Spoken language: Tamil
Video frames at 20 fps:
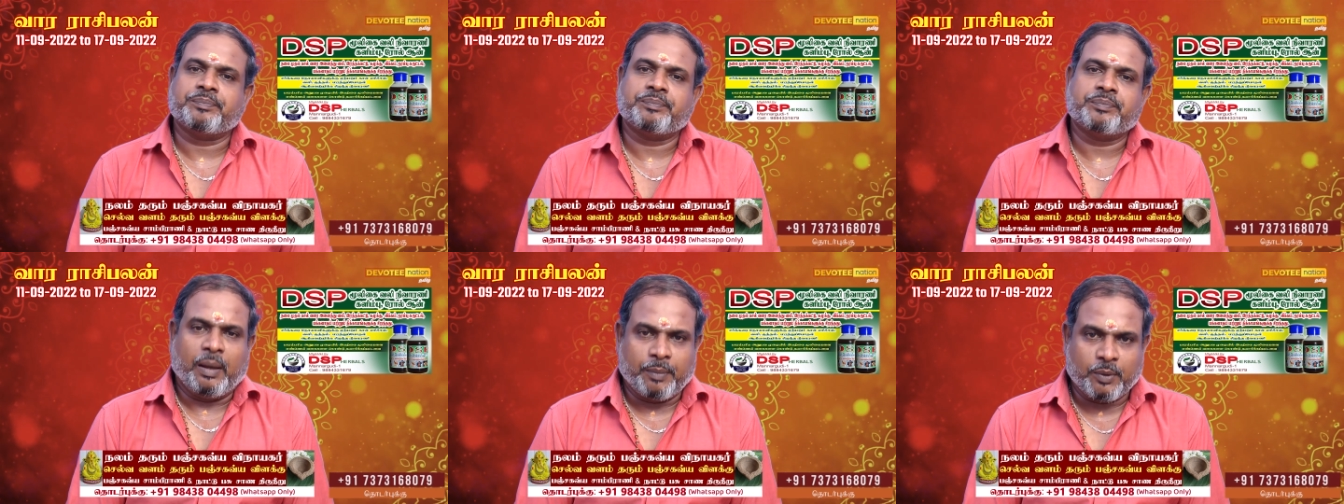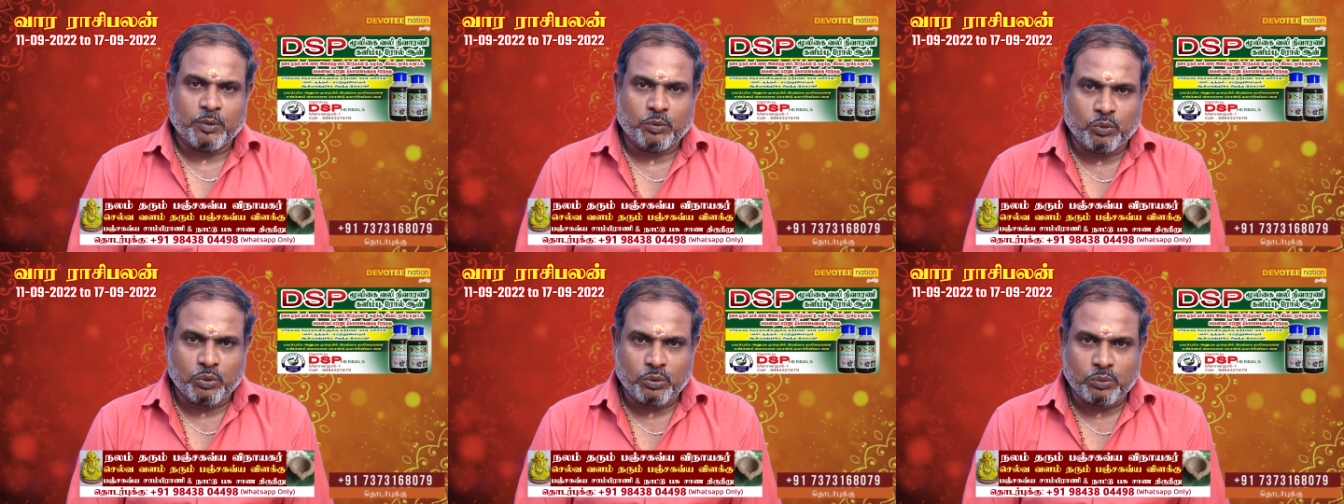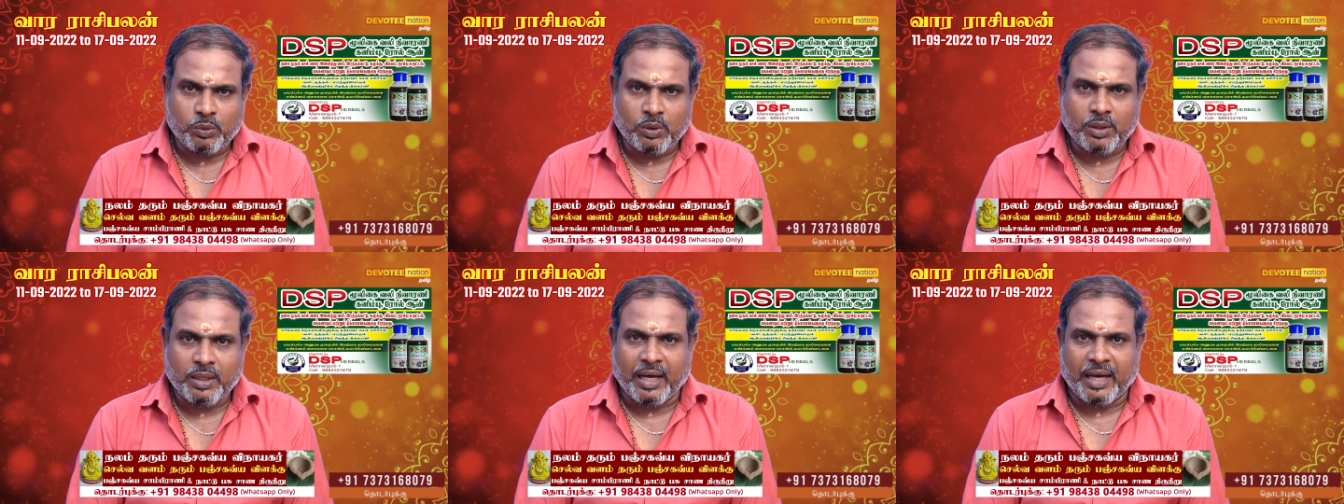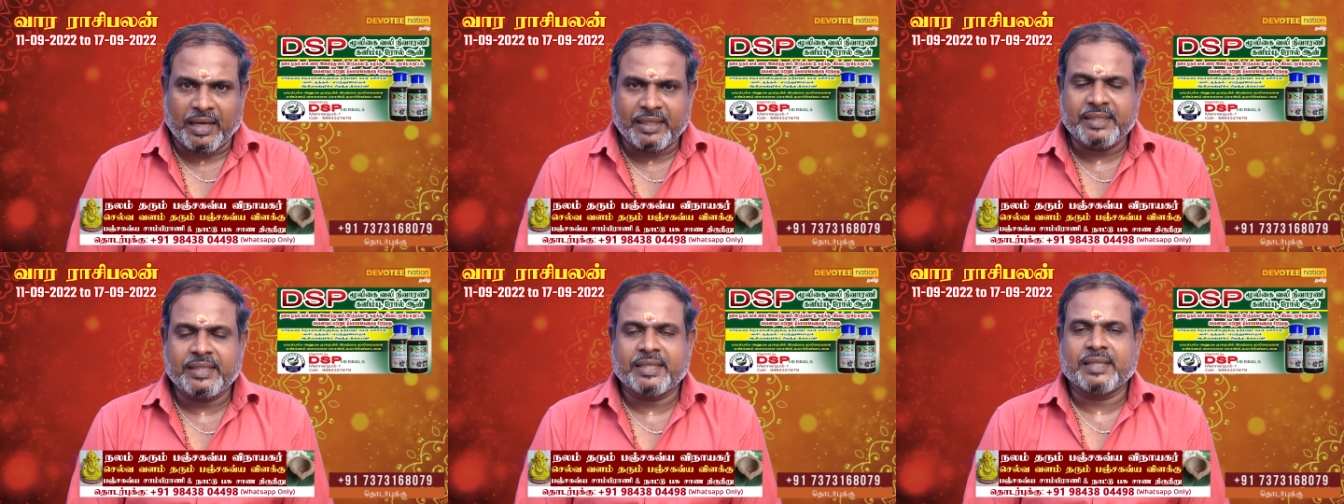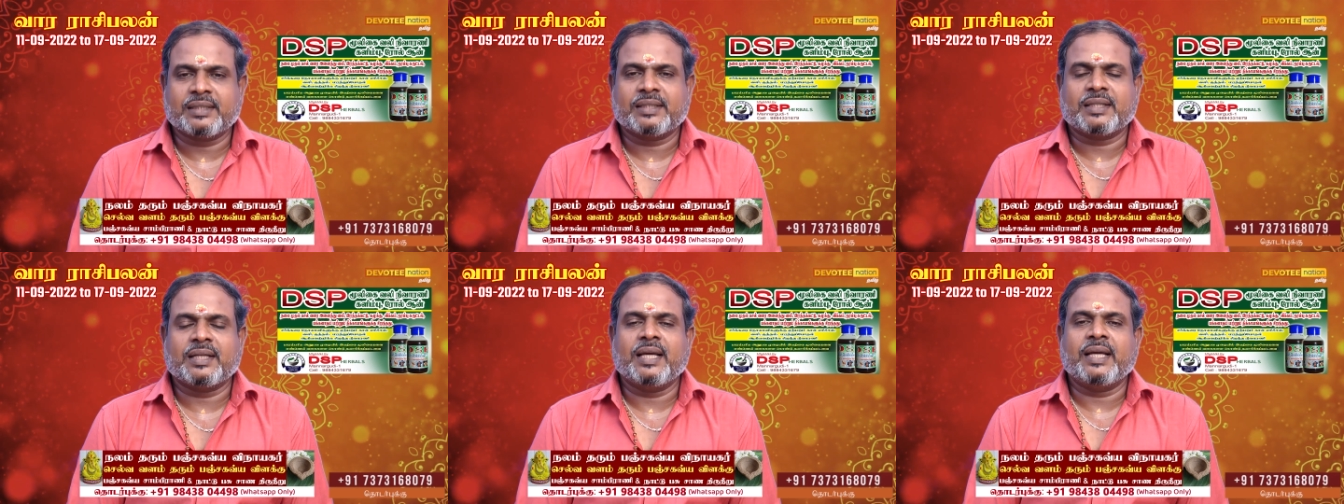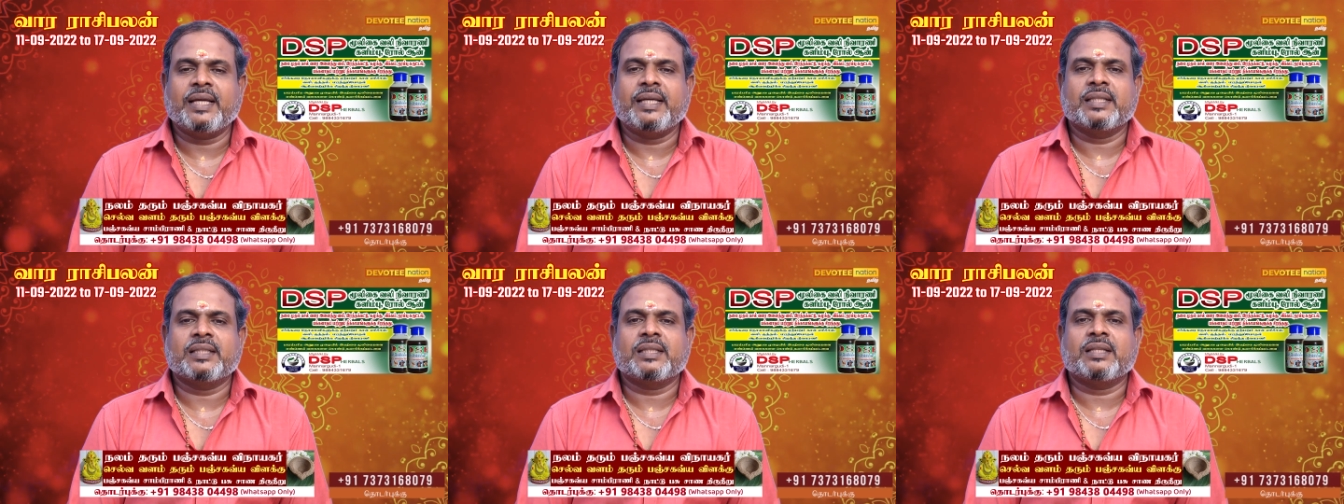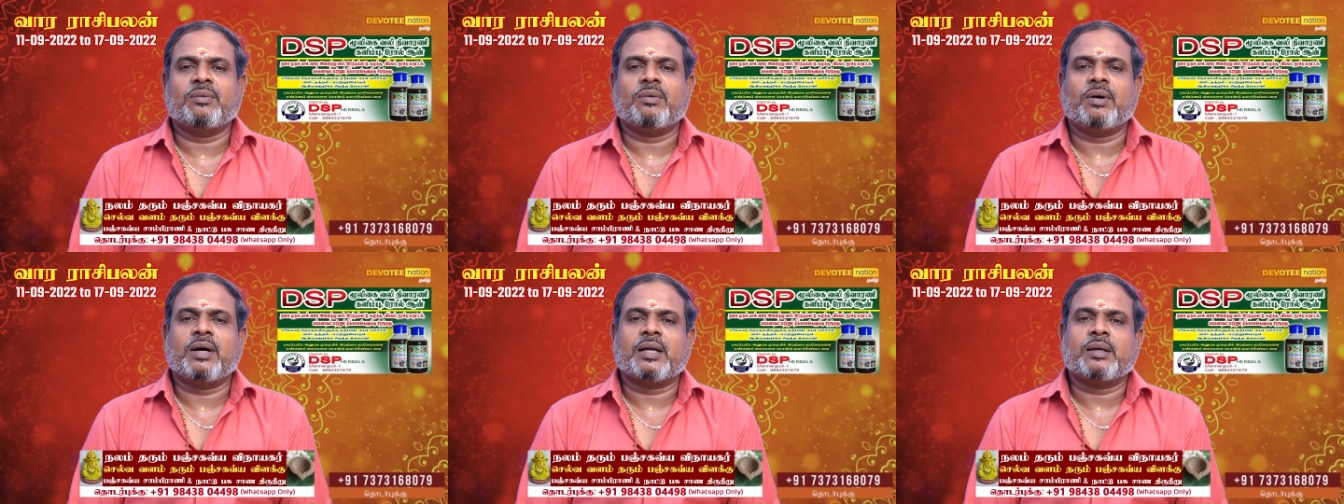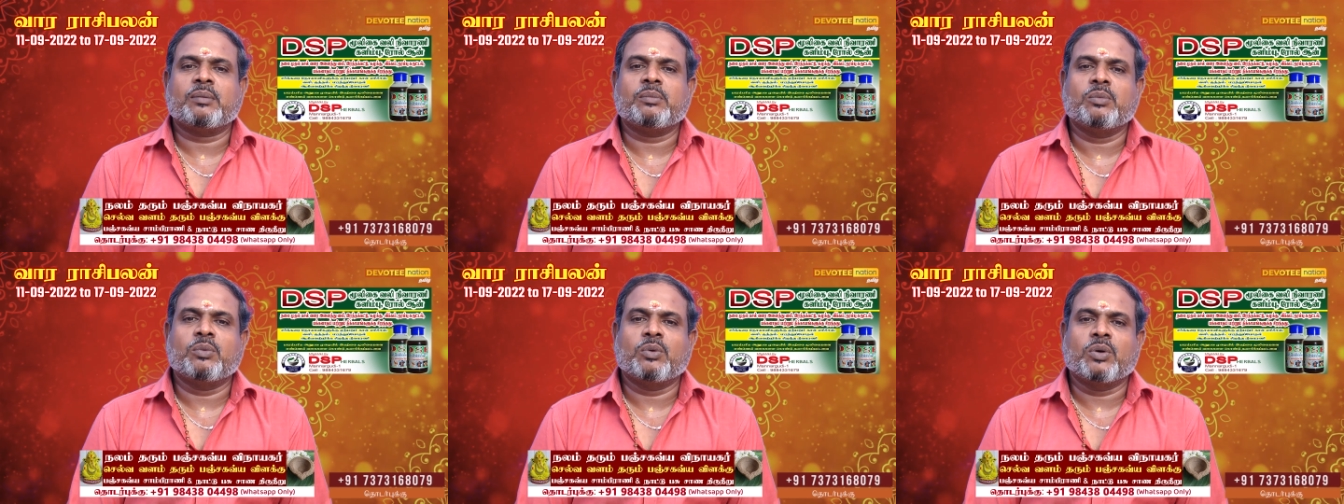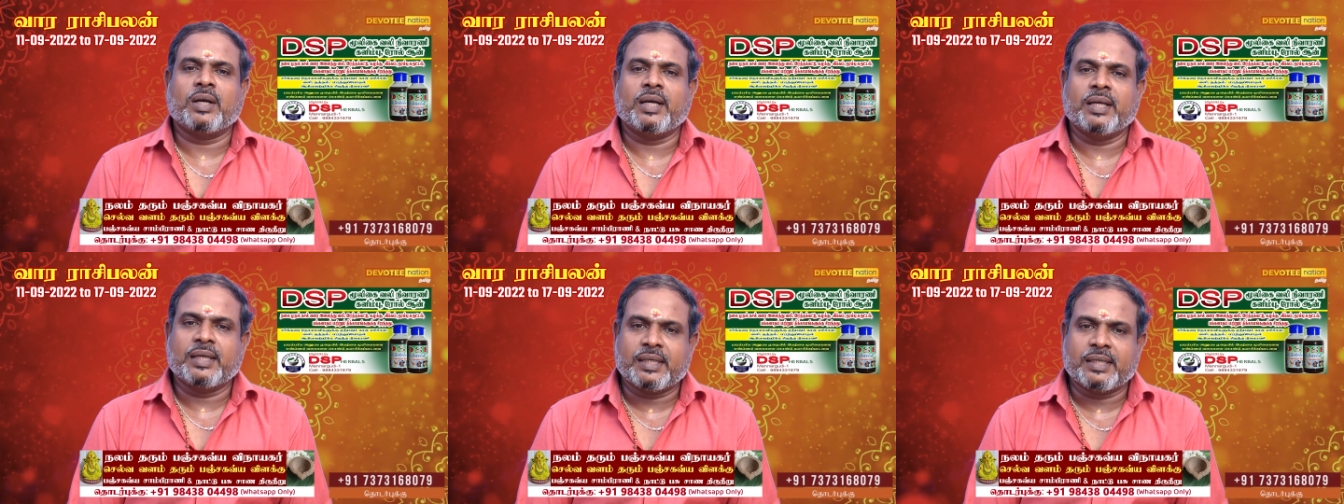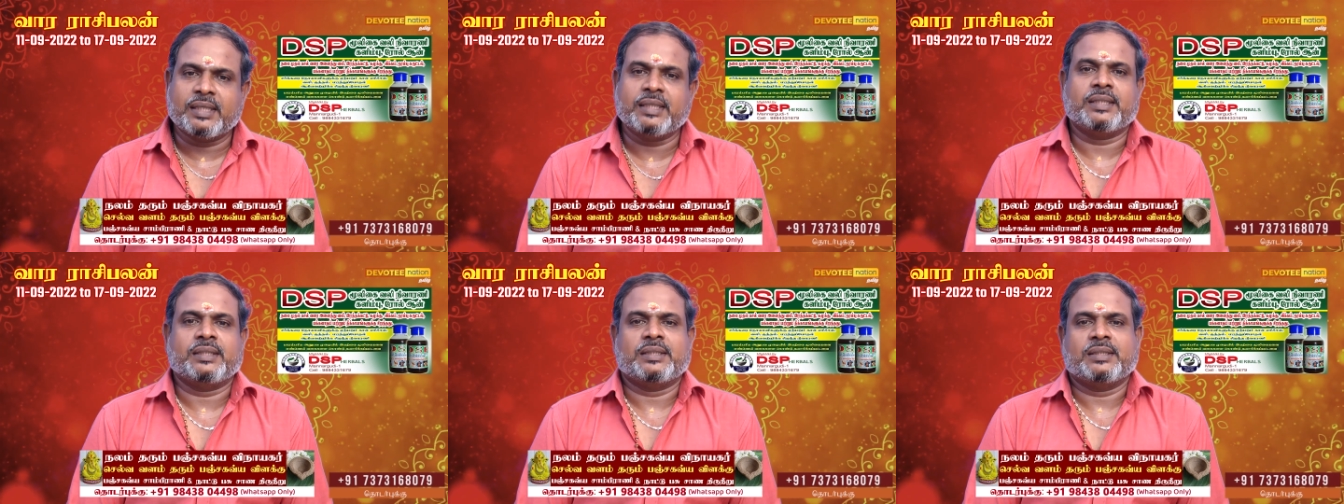இப்போ குருவோட ஆதிக்கத்தில் இந்த வாரம் உங்களுக்கு